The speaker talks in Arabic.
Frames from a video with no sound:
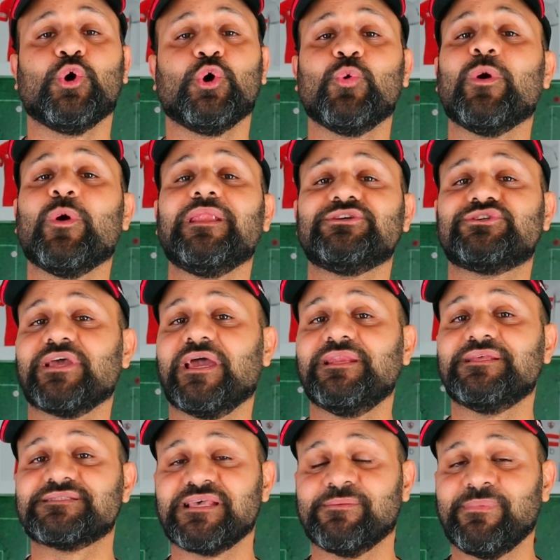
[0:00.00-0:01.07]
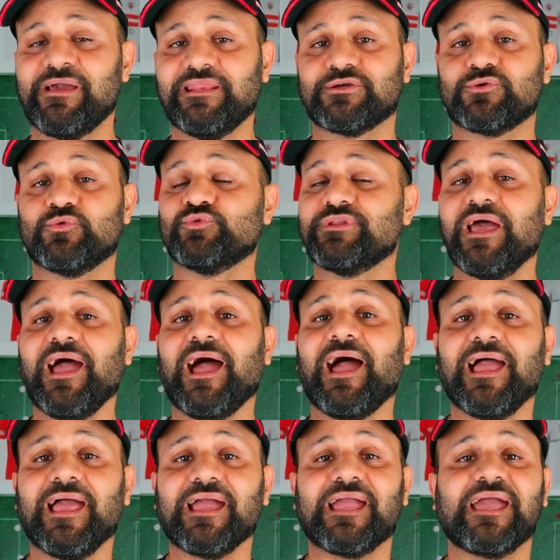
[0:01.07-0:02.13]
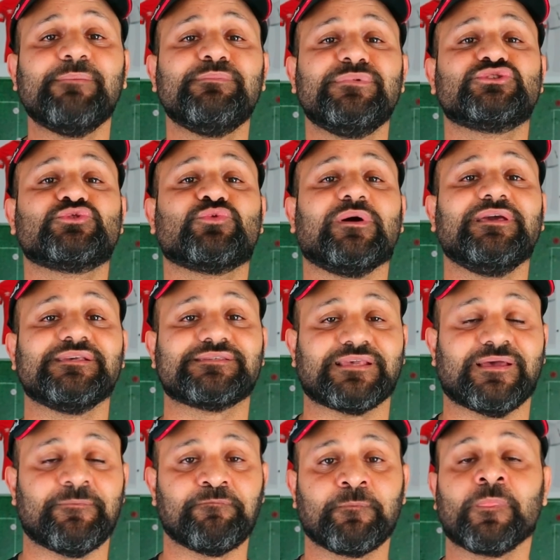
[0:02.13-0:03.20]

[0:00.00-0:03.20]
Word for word: هو اللي شايل الزمالك وده حاجه مش كويسه